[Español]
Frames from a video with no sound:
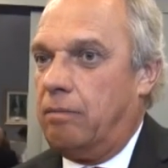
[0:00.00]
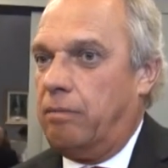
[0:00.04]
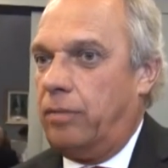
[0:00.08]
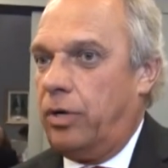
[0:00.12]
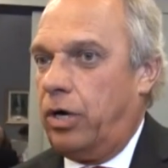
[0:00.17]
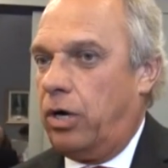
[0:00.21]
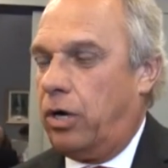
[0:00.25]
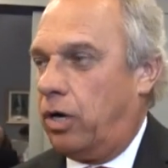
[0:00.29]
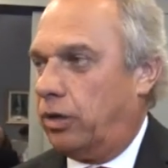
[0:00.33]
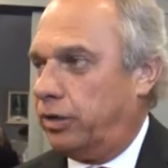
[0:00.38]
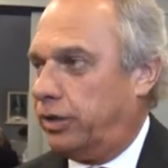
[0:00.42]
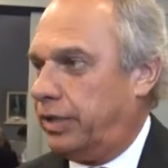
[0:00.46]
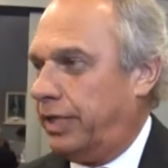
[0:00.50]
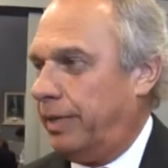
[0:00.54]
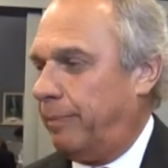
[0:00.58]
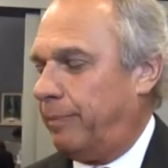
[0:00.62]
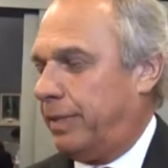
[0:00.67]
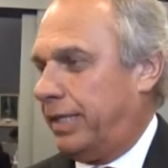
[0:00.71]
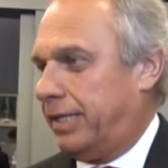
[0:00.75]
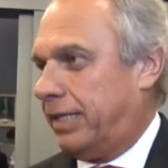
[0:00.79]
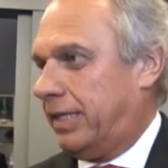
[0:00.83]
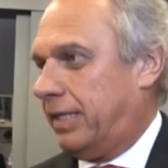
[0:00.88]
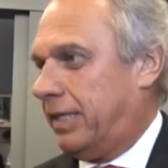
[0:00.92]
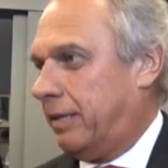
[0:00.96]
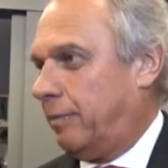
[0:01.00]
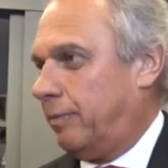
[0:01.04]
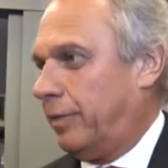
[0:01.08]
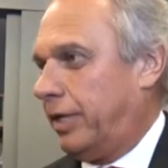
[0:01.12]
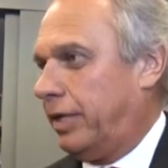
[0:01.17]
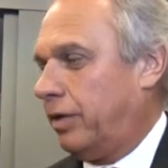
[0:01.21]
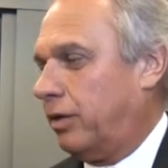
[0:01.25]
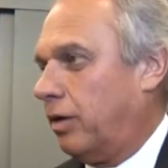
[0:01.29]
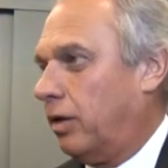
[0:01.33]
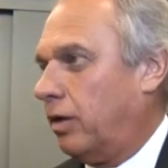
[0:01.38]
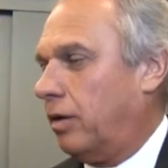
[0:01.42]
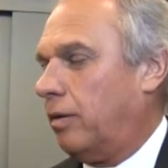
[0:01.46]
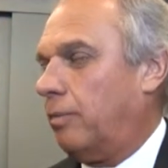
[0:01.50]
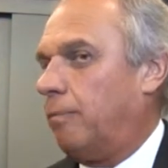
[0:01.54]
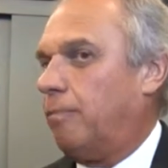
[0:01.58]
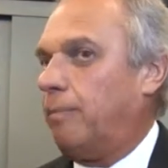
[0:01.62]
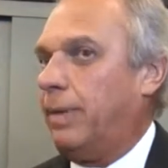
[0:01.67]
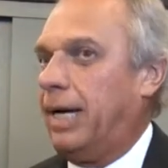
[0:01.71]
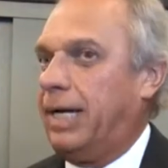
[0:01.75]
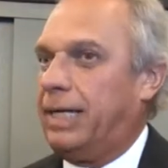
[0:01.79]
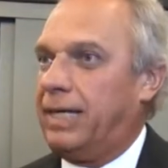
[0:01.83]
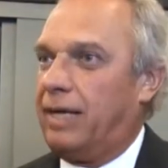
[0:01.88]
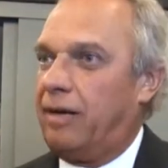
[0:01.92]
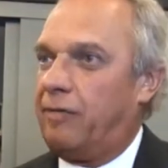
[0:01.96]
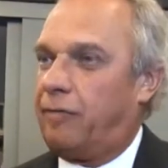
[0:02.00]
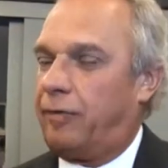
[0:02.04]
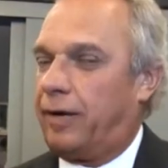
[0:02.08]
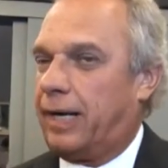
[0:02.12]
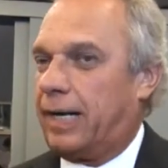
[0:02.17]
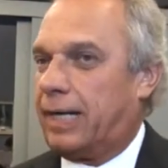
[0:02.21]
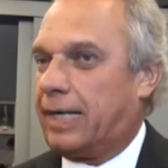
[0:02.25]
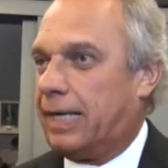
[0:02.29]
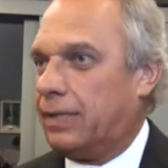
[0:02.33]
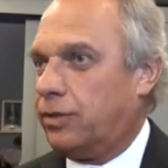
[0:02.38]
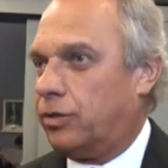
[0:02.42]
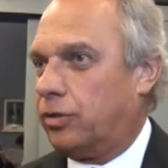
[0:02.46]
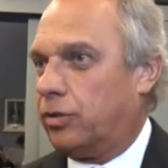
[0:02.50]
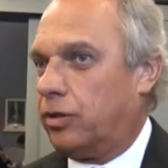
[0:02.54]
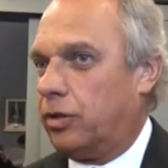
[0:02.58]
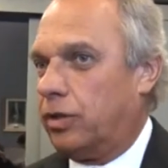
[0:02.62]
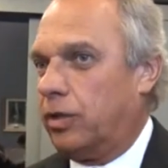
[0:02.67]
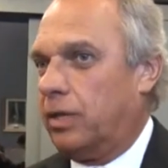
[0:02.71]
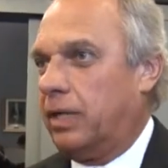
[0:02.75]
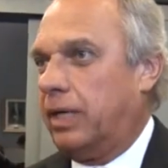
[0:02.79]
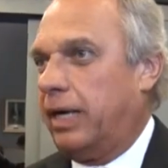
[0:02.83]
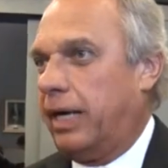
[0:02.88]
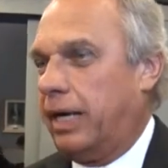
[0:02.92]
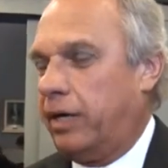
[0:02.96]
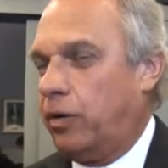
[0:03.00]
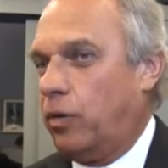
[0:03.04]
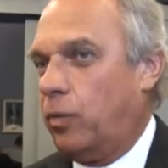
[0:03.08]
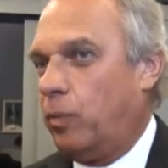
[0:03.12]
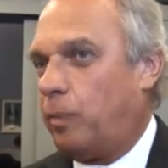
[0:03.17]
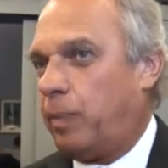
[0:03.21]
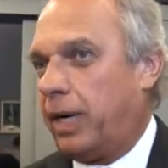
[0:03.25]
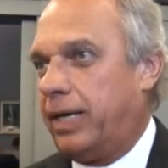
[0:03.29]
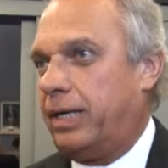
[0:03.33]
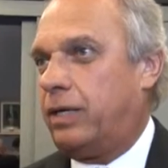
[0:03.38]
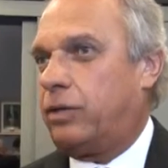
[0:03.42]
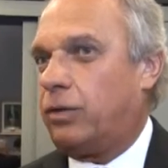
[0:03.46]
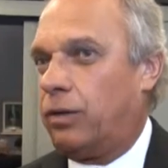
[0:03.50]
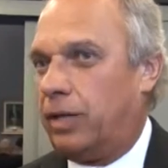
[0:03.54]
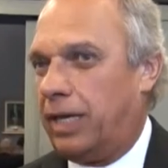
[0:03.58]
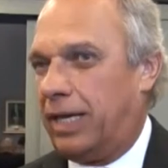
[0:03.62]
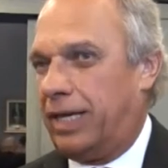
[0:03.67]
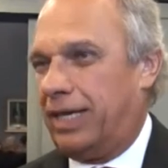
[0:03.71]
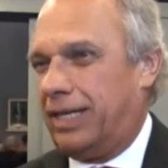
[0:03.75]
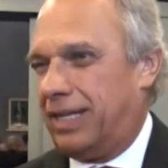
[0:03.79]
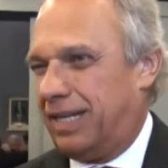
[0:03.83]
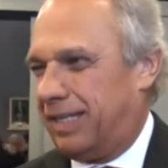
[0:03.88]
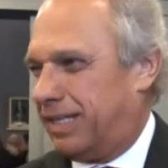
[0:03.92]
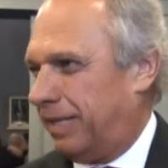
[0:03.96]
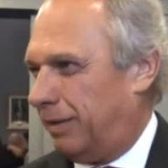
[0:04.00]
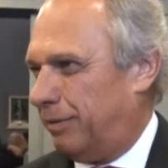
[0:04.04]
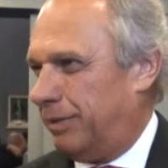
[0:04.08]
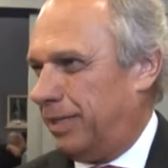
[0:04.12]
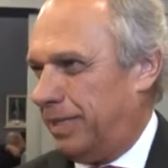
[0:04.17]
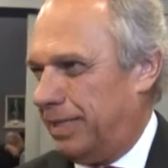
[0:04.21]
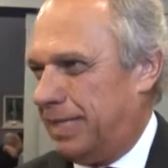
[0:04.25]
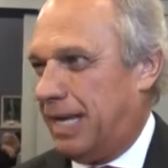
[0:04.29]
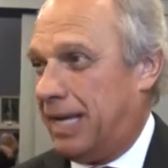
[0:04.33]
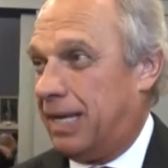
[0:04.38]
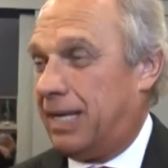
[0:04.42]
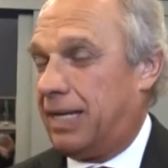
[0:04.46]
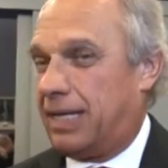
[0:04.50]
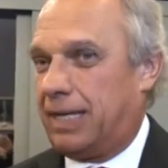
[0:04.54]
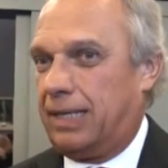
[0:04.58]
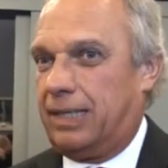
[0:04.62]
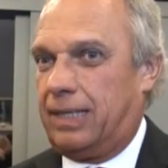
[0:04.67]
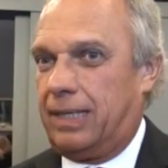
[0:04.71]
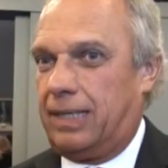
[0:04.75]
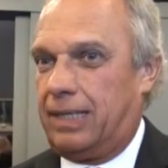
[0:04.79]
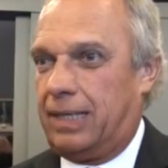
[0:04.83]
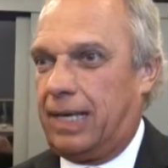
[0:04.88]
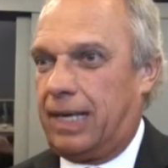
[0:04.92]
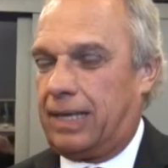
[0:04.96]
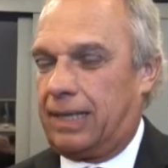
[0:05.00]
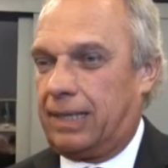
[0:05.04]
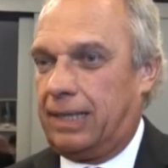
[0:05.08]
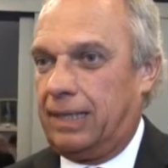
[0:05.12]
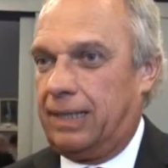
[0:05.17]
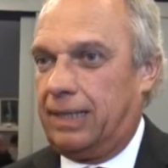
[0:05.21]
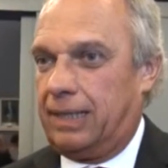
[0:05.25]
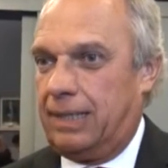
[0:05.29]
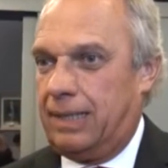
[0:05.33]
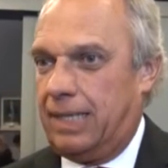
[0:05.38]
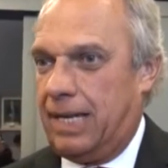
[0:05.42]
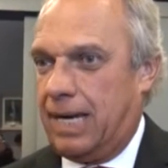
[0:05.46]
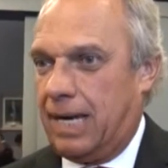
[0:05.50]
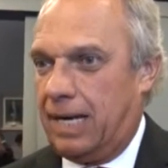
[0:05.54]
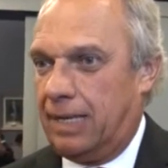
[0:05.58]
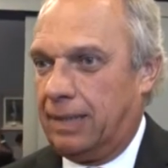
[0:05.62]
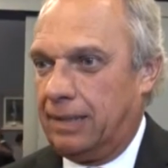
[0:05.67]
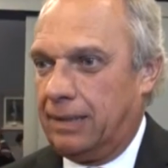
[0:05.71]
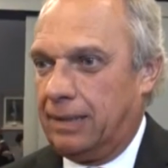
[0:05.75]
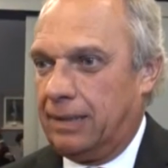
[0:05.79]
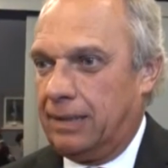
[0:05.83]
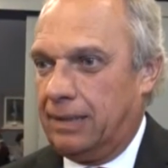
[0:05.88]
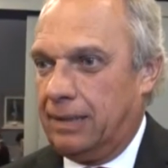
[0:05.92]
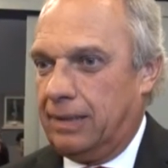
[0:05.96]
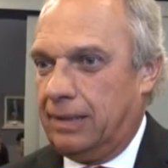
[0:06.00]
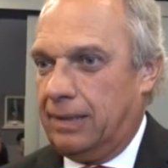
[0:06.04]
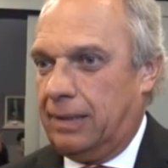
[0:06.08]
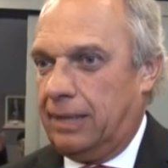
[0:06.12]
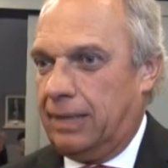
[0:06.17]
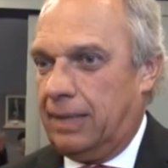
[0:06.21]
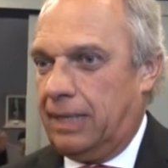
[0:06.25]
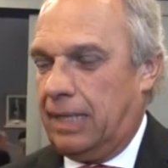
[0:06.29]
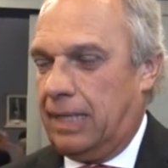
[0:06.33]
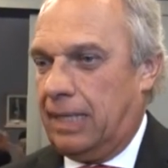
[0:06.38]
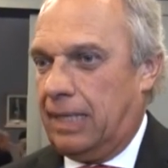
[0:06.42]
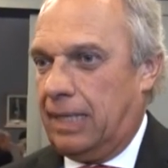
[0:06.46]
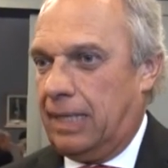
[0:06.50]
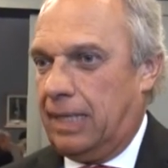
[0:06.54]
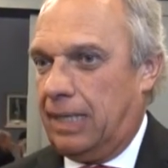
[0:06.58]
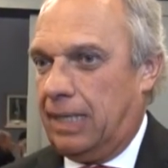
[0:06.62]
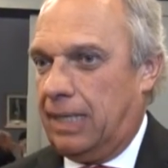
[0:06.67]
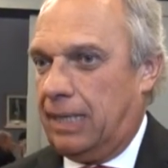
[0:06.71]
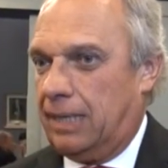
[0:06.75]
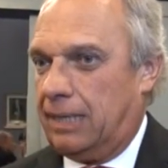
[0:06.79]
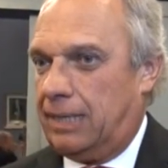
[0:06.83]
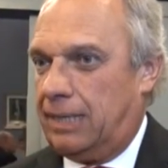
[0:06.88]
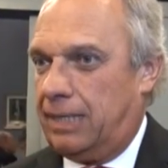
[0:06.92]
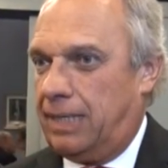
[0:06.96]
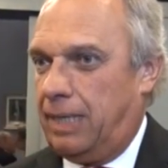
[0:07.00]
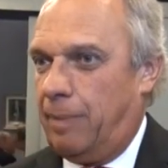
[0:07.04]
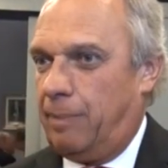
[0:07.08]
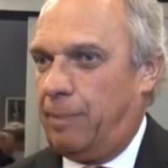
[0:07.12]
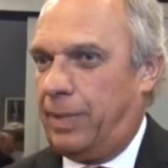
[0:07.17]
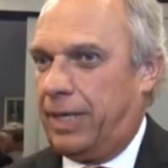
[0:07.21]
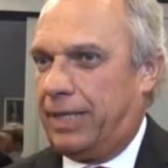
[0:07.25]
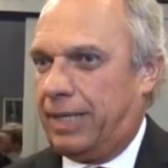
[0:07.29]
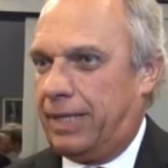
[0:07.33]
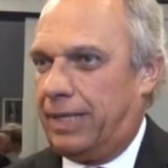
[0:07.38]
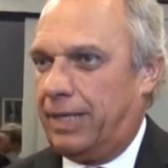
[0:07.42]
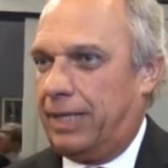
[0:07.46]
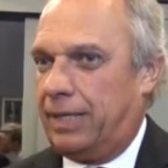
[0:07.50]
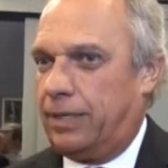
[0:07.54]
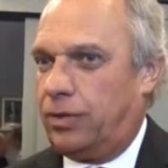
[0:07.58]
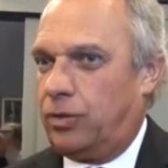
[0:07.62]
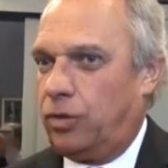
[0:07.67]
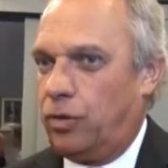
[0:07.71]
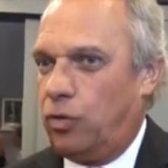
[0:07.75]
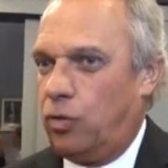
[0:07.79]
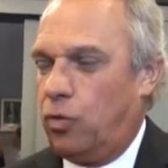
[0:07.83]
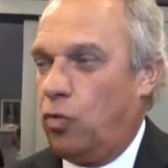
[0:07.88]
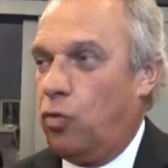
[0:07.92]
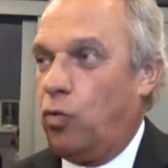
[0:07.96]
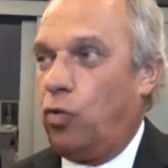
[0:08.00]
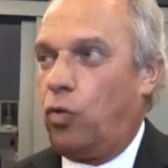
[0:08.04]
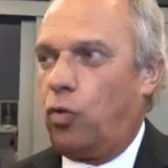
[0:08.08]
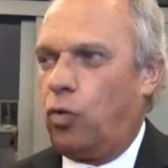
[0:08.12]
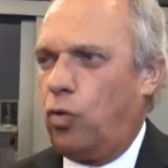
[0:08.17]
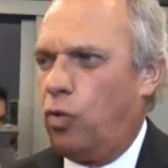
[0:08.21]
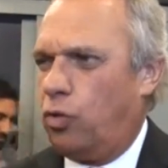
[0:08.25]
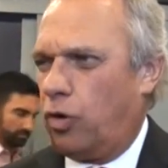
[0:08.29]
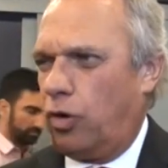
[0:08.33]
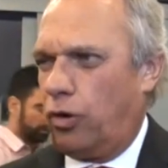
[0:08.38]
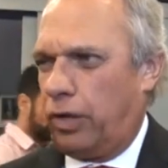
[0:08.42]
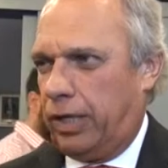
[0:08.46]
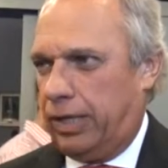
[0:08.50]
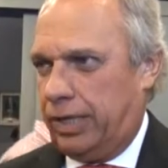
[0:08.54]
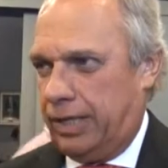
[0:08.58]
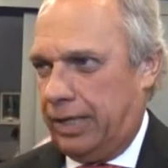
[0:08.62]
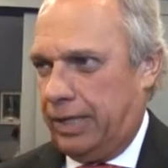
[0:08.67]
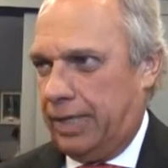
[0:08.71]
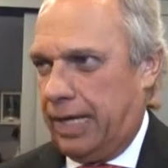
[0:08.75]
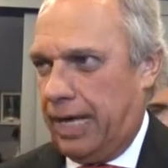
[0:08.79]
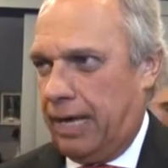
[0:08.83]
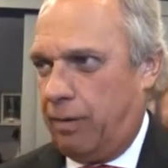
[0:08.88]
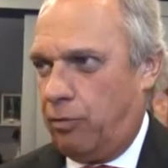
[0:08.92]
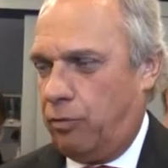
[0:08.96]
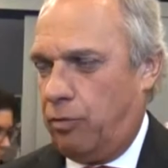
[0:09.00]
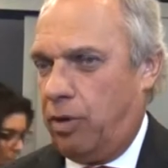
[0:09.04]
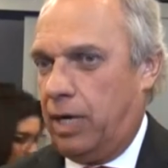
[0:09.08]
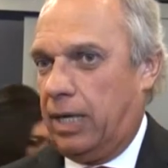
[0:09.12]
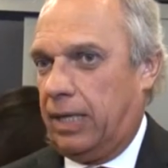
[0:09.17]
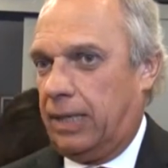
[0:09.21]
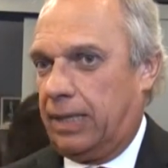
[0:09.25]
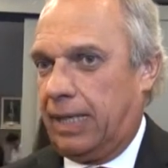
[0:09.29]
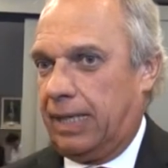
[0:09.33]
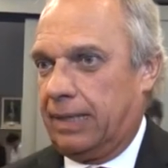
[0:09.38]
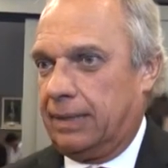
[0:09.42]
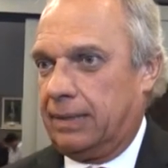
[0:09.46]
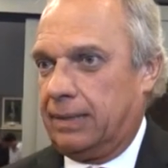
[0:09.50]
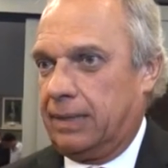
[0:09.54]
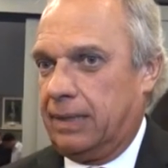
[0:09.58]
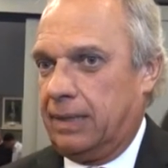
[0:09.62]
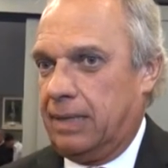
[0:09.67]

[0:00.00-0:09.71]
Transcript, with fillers: No, siempre tenés miedo. Más que al fracaso, en un país con las inestabilidades que tiene Argentina, eh, siempre tenés un cuco que te da vueltas.